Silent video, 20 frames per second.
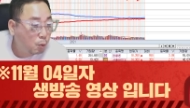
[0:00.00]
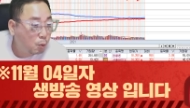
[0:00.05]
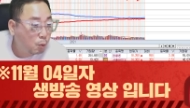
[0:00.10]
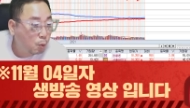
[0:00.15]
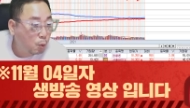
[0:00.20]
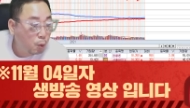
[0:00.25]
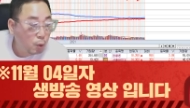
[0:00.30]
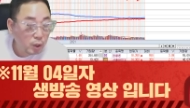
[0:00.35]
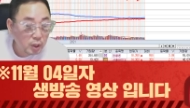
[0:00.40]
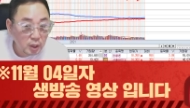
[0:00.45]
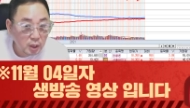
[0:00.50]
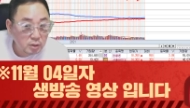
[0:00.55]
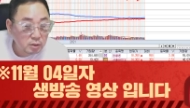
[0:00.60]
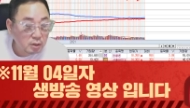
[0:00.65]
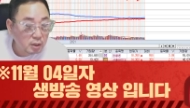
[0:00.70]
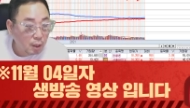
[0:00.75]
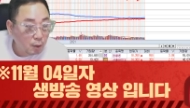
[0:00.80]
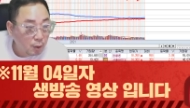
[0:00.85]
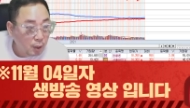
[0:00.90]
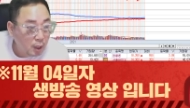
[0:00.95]
코인에서
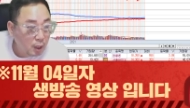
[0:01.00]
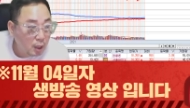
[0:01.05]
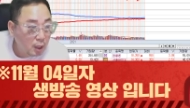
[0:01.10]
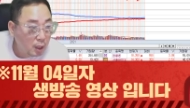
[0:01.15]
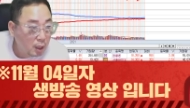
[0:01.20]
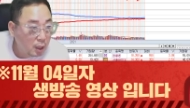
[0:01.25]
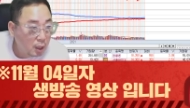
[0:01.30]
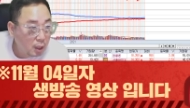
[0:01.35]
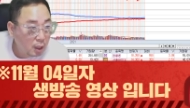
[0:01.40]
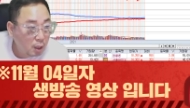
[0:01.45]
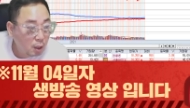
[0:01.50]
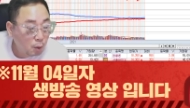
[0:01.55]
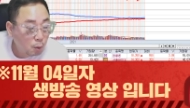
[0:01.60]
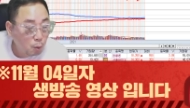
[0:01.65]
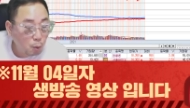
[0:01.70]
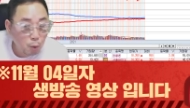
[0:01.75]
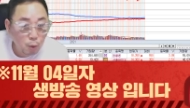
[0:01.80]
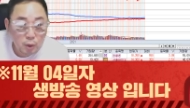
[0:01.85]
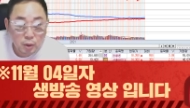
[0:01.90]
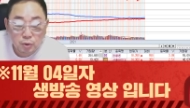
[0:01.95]
나와
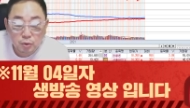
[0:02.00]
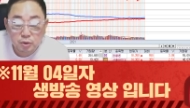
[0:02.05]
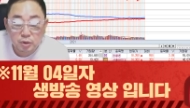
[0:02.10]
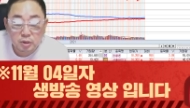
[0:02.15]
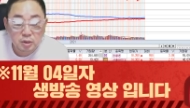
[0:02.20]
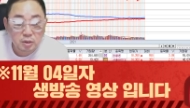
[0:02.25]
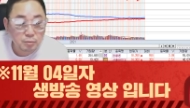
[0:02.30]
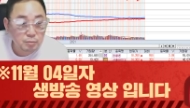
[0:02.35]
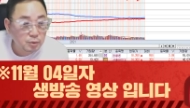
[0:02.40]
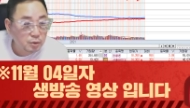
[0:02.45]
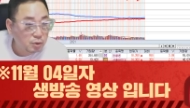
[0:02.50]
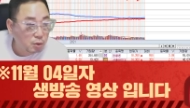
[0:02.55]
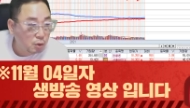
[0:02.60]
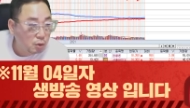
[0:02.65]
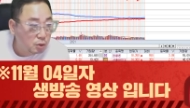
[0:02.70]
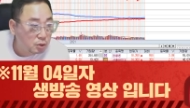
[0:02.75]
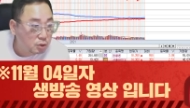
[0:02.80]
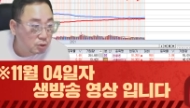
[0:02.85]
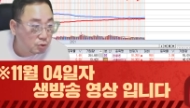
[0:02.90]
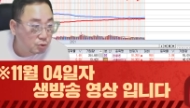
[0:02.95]
코인도 지금
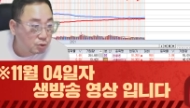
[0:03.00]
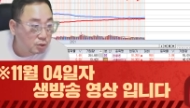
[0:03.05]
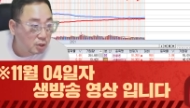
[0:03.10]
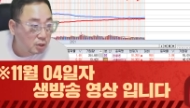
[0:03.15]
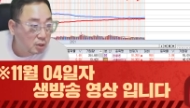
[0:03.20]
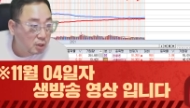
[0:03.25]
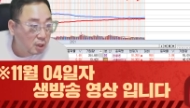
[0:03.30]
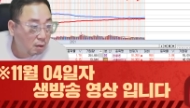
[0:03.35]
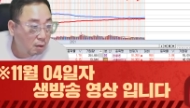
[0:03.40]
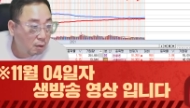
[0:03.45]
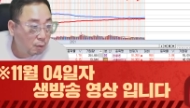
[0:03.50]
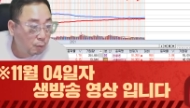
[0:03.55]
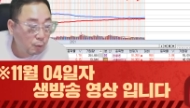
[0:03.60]
떨어지는 추세인데